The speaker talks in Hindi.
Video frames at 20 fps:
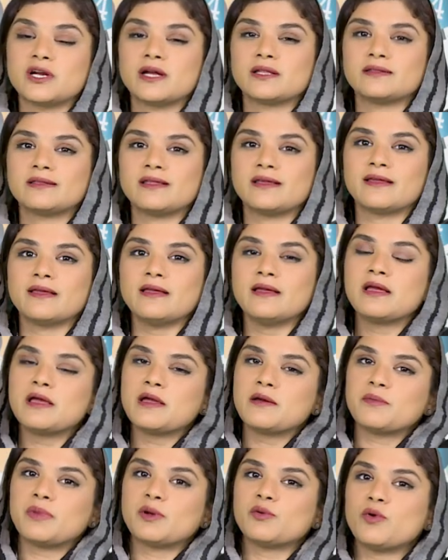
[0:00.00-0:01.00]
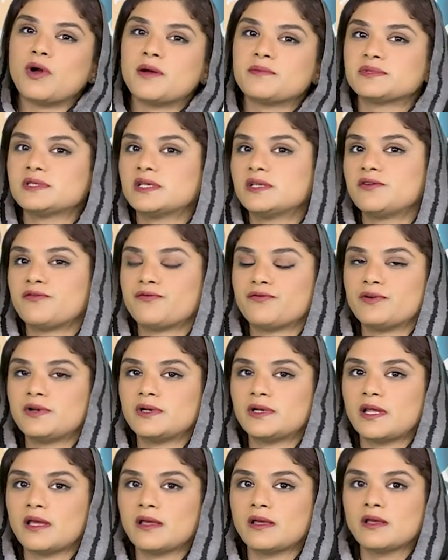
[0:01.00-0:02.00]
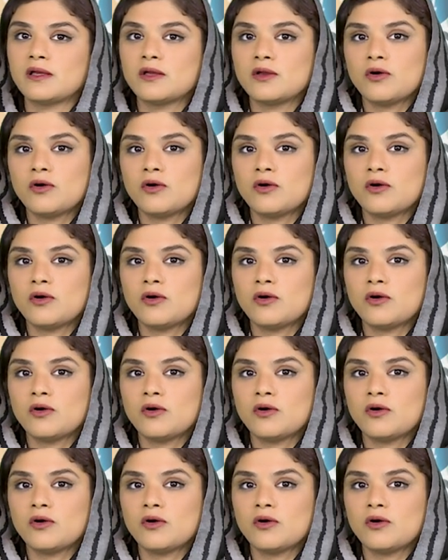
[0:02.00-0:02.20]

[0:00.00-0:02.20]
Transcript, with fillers: जानते हैं पर वो हमसे डिफरेंट हैं